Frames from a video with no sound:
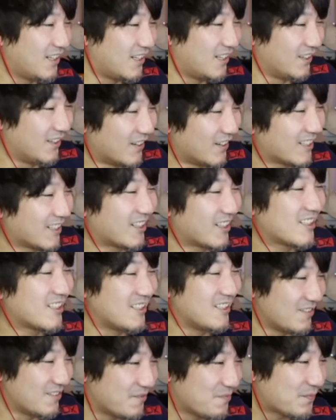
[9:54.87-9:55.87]
言われたらし
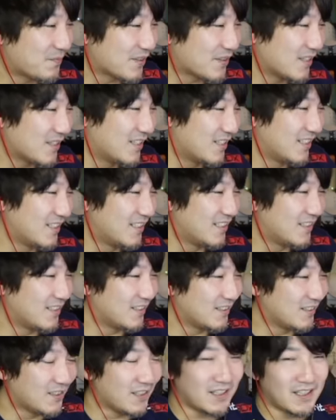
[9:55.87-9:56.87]
いの。
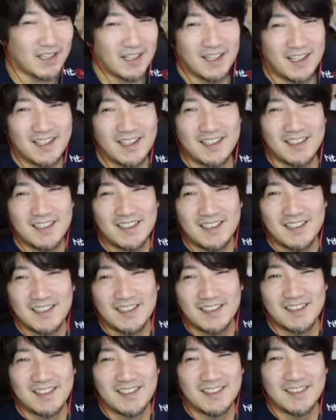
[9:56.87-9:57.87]

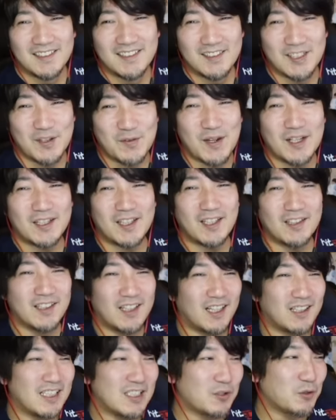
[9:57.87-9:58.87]
で、って言われたん
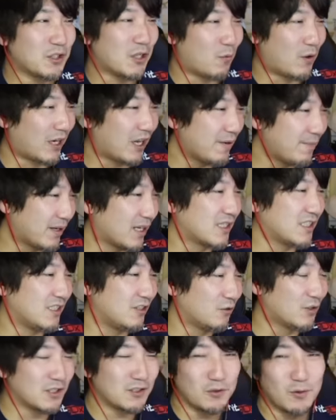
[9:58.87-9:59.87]
だって、その人は笑い話。
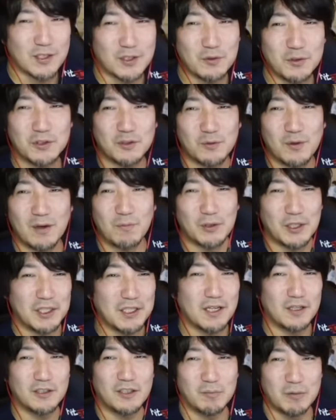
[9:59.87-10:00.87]
要は、要はその人はもうで
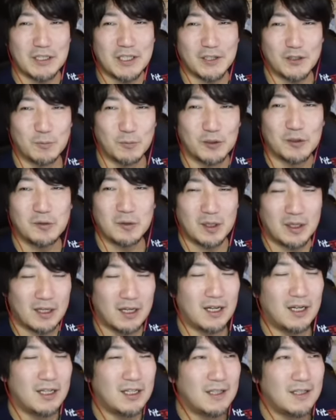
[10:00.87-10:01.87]
きなくてもいいやって思ってき人だか
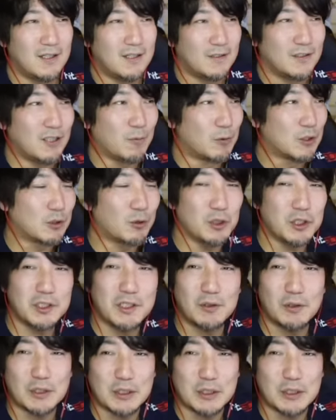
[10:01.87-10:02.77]
ら。でもそれ聞いた時